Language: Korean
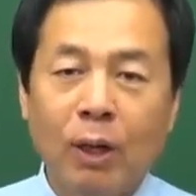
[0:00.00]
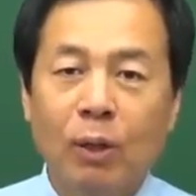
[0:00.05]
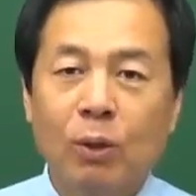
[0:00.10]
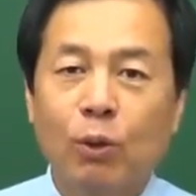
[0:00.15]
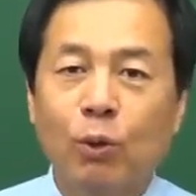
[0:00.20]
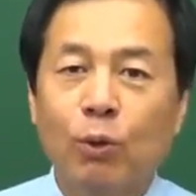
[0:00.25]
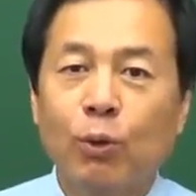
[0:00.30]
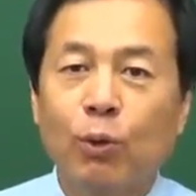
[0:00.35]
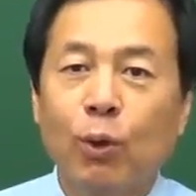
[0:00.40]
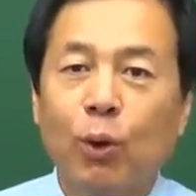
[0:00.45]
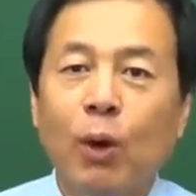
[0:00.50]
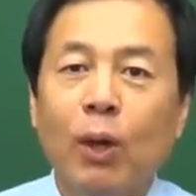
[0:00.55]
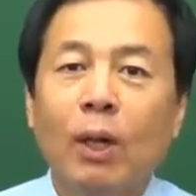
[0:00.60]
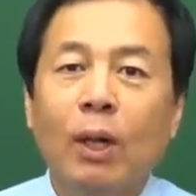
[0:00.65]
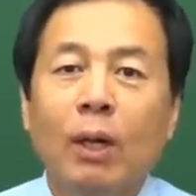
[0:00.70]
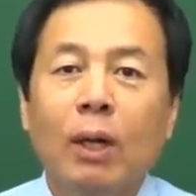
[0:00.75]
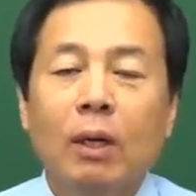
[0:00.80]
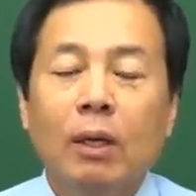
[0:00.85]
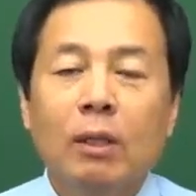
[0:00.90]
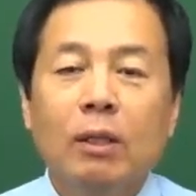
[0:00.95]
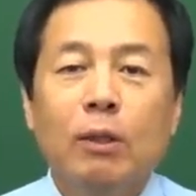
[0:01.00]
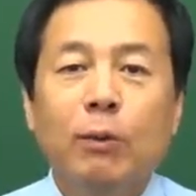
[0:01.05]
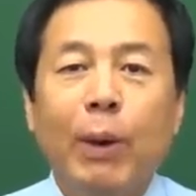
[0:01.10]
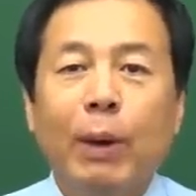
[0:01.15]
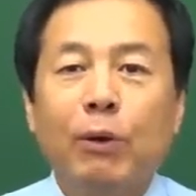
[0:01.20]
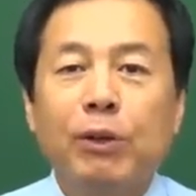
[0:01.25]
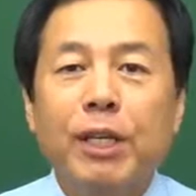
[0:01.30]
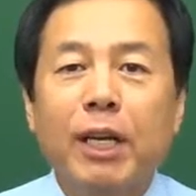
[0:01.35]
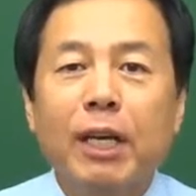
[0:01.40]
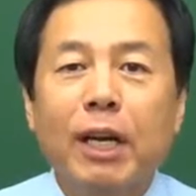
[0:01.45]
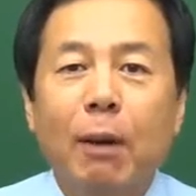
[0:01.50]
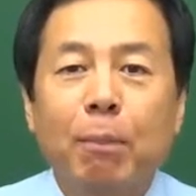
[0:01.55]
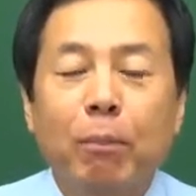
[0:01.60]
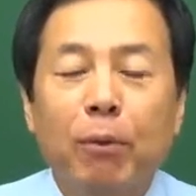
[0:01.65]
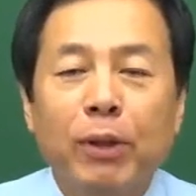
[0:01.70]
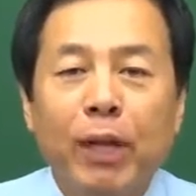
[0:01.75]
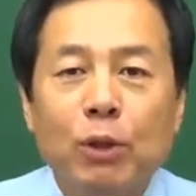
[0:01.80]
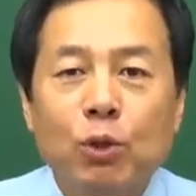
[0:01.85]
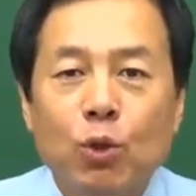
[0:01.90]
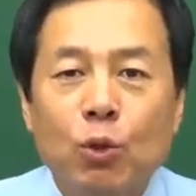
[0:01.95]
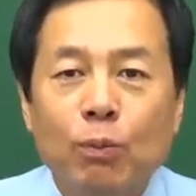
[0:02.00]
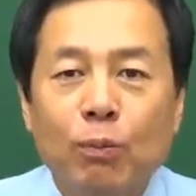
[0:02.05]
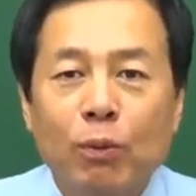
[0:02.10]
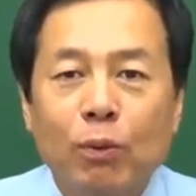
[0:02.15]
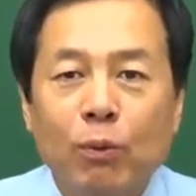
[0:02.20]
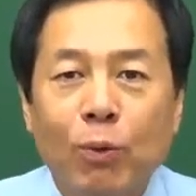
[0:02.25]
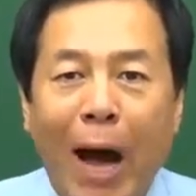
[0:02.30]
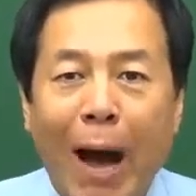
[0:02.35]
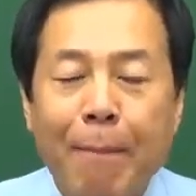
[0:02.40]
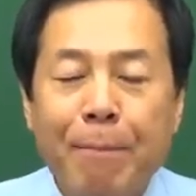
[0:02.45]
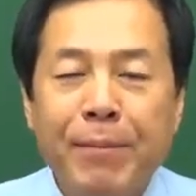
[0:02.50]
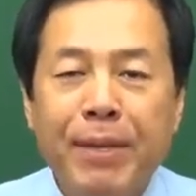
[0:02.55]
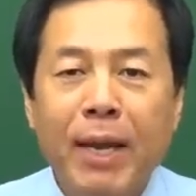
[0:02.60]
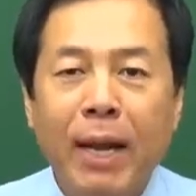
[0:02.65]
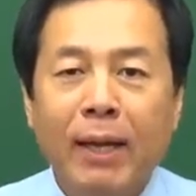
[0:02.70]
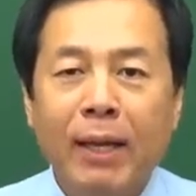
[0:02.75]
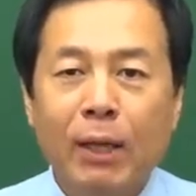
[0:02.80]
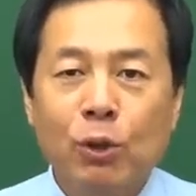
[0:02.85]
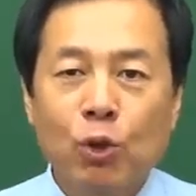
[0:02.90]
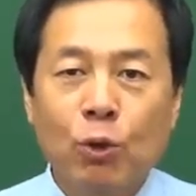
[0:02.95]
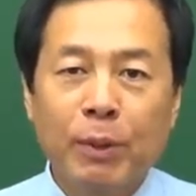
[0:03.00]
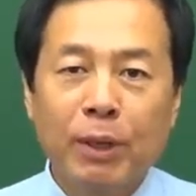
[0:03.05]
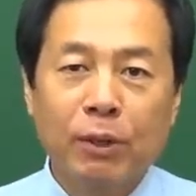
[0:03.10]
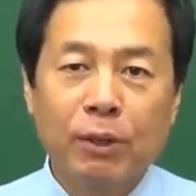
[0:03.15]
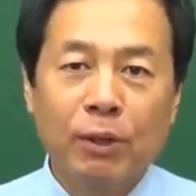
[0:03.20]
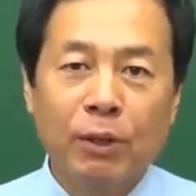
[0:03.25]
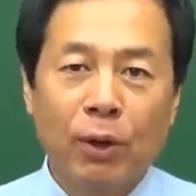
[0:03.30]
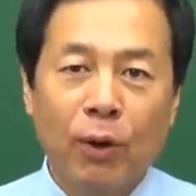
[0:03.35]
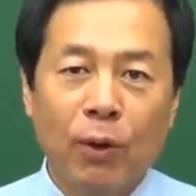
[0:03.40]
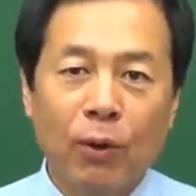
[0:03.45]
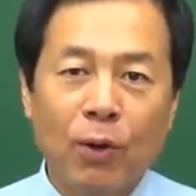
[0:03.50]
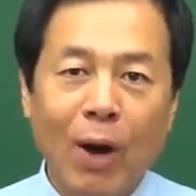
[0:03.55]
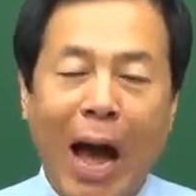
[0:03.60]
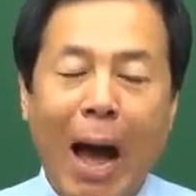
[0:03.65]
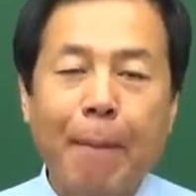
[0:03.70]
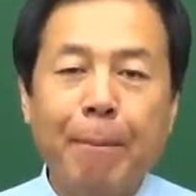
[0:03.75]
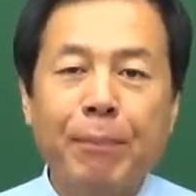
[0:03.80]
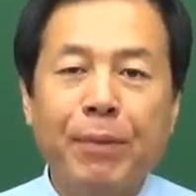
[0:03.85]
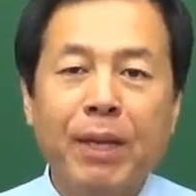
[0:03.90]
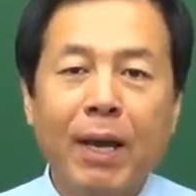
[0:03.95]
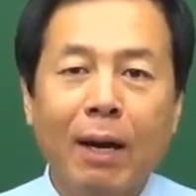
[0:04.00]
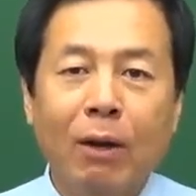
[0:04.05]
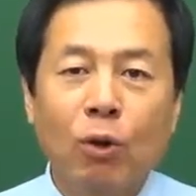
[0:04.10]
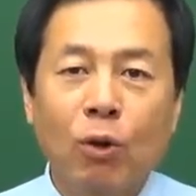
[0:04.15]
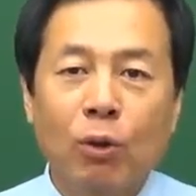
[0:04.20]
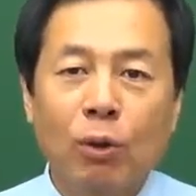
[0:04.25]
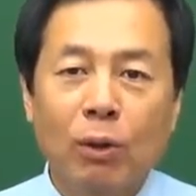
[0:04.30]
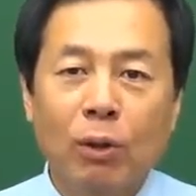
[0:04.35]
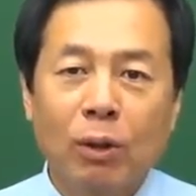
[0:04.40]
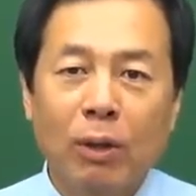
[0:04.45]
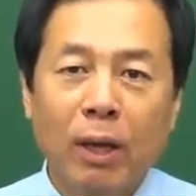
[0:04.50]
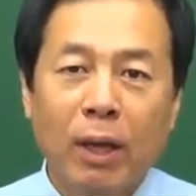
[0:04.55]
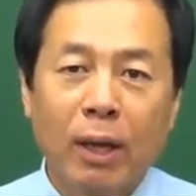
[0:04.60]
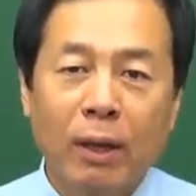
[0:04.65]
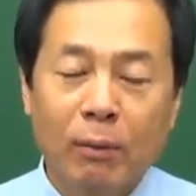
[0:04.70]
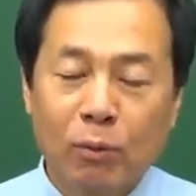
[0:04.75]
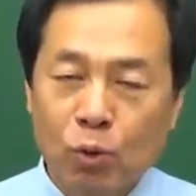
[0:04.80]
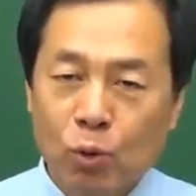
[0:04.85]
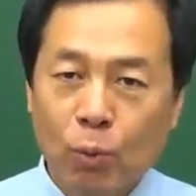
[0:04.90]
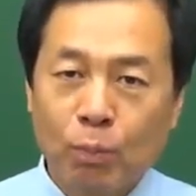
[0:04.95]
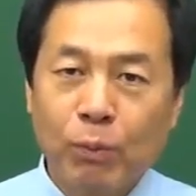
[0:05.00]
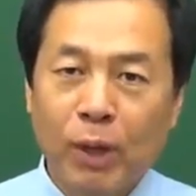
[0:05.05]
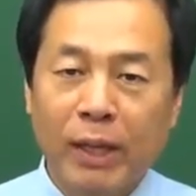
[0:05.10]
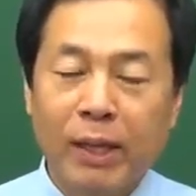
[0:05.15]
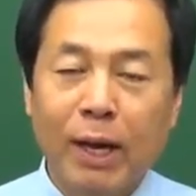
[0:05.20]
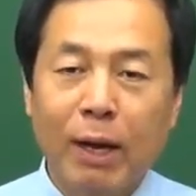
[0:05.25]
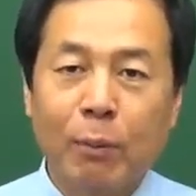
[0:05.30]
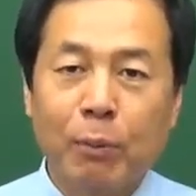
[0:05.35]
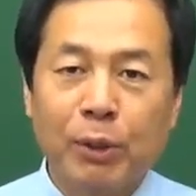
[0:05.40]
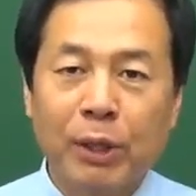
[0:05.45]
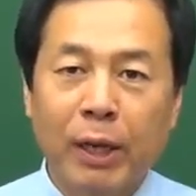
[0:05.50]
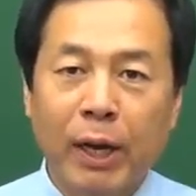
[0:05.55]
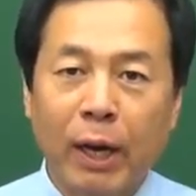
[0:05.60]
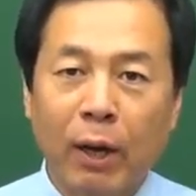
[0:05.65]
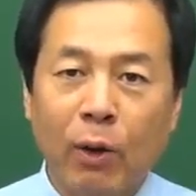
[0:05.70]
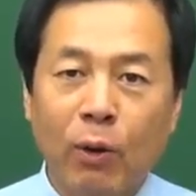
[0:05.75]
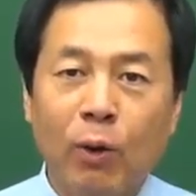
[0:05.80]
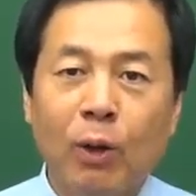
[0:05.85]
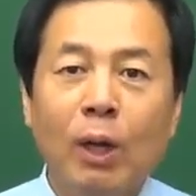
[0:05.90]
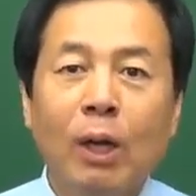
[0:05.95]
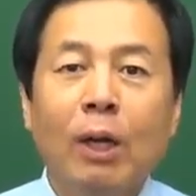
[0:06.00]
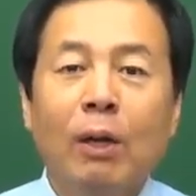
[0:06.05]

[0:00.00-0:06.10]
또 그리고 의외로 생각보다 좀 암기할 게 좀 있거든요. 그 암기할 게 좀 되다 보니까요.